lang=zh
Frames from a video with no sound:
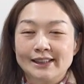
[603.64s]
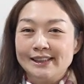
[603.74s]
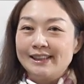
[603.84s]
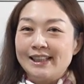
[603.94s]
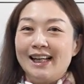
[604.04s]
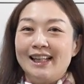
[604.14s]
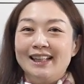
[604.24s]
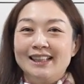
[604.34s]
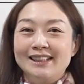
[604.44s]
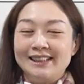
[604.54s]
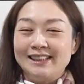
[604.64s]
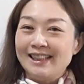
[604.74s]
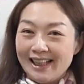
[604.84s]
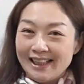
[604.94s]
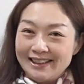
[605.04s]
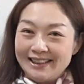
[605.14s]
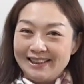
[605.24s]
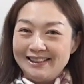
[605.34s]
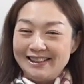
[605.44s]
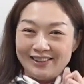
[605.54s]
期待其他
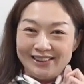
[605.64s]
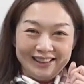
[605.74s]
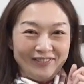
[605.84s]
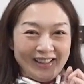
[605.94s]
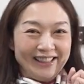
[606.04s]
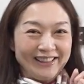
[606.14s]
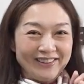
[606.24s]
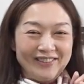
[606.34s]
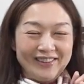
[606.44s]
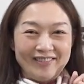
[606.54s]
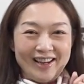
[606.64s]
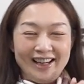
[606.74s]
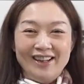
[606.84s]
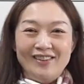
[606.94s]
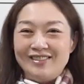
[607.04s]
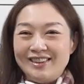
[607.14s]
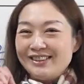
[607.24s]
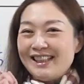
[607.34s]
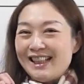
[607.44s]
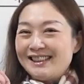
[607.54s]
的角色扮演工位吗？我们
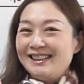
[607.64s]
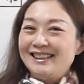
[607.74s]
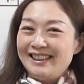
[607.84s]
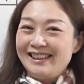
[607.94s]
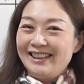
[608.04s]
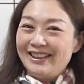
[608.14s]
就下次见